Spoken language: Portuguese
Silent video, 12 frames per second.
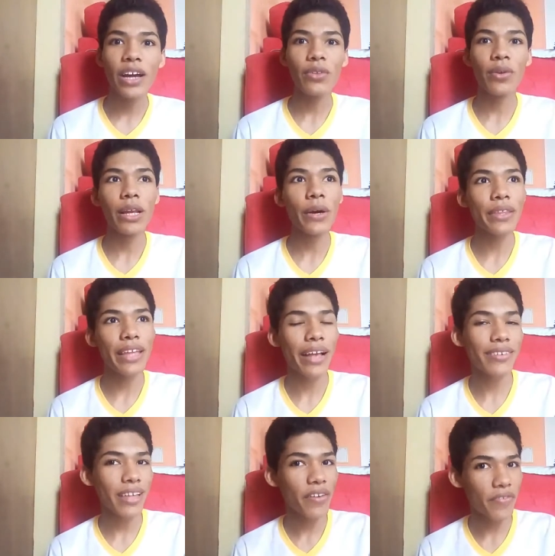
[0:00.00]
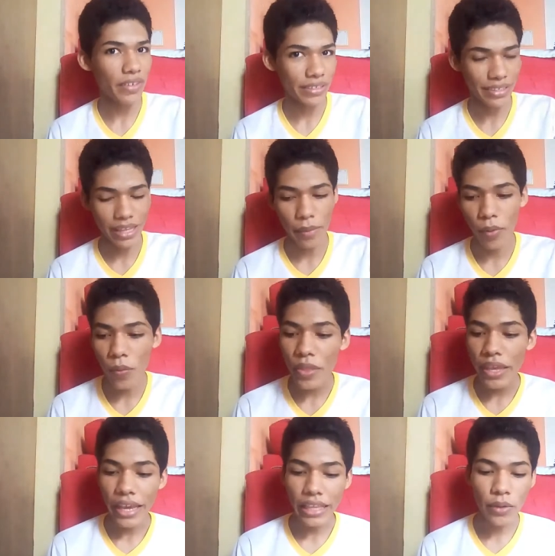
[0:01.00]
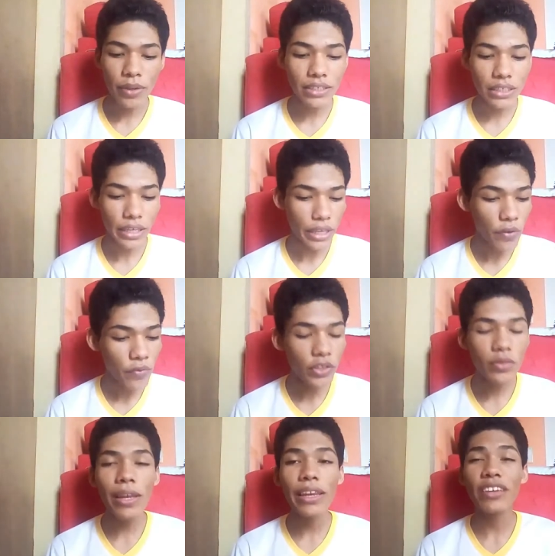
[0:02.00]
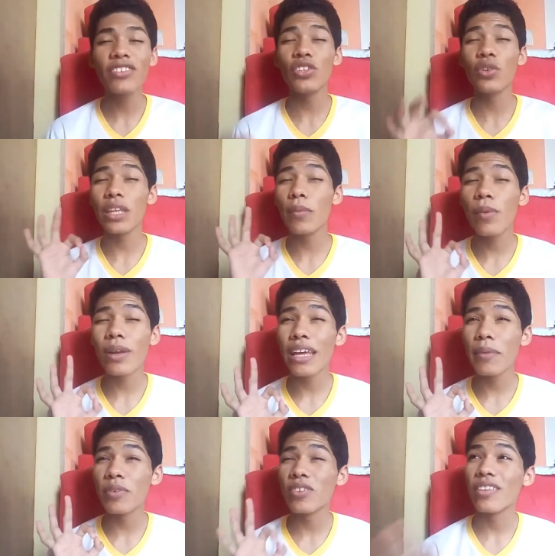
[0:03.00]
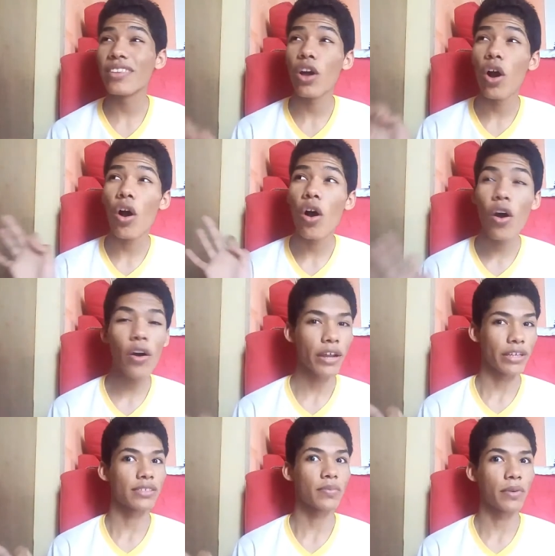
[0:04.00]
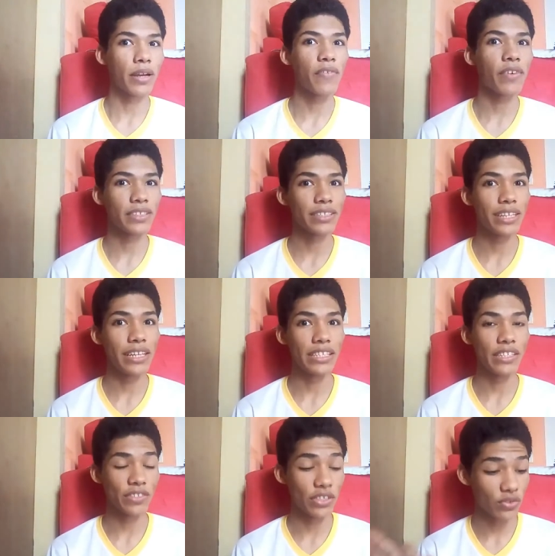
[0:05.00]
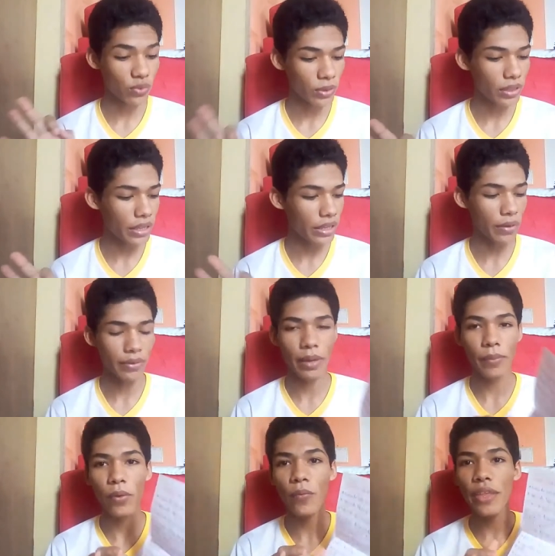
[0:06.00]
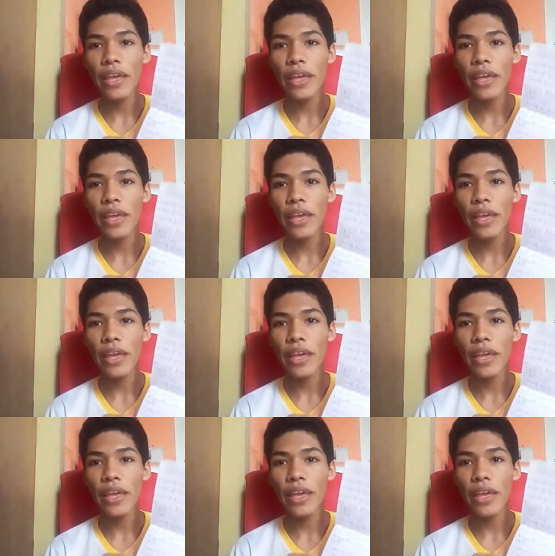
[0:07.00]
Do Leonardo da Vinci, tá bom? Então, assim, eu fiz uma lista e eu demorei, minha gente, horas para fazer essa lista. Vocês não estão entendendo, tá bom?